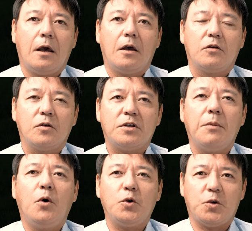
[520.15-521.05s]
そし
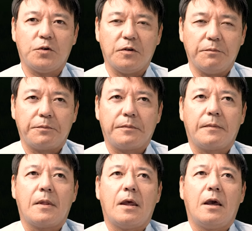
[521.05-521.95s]
てもう一つ。
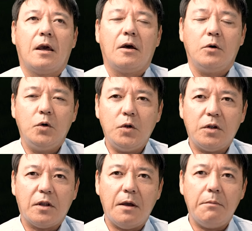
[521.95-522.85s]
運
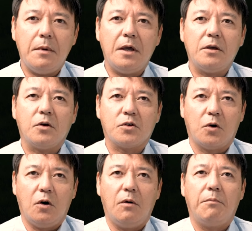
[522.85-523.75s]
転免許
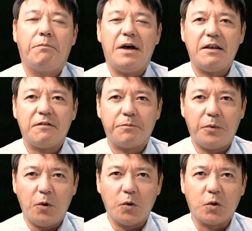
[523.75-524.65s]
証、
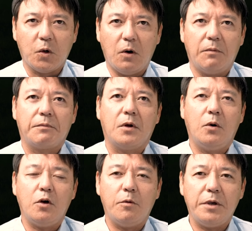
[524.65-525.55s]
パスポート、
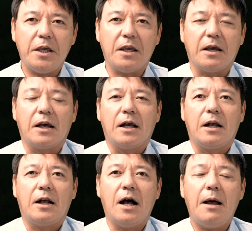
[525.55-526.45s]
及び
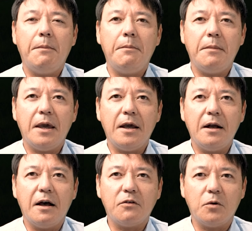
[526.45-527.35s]
顔
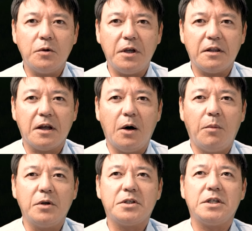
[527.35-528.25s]
面画像データ
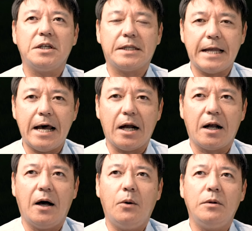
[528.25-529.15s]
を用いた
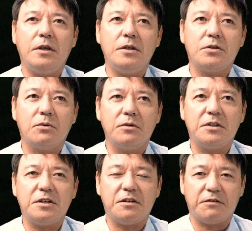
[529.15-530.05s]
顔認証を
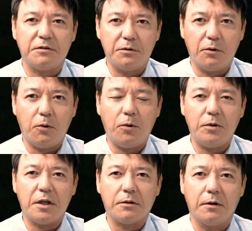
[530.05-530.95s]
実施する方
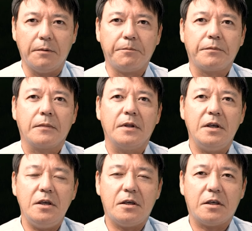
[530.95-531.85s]
法だと、
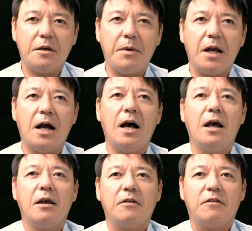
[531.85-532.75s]
1期目が
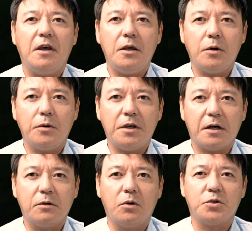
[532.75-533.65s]

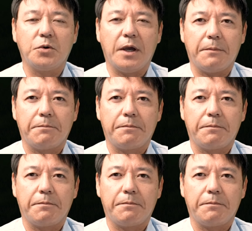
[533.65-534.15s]
1450円、